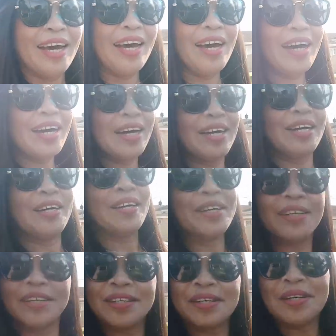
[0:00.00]
Ah,
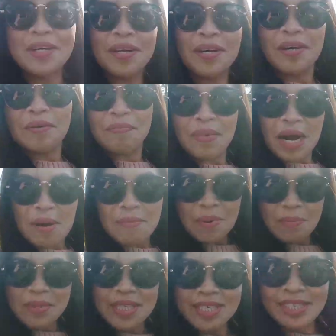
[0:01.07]
mga
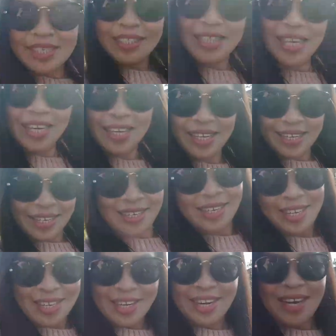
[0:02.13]
mamshis.
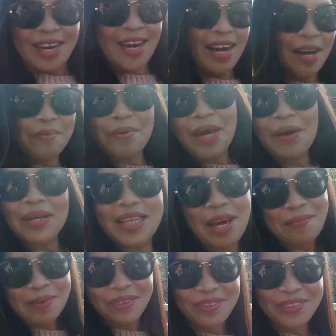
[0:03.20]
Ah, maya ulit
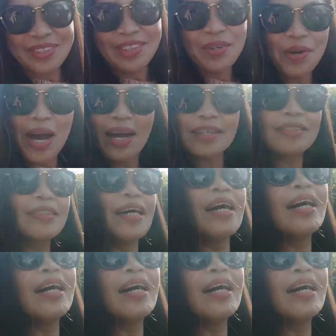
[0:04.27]
tayo magkuntuhan.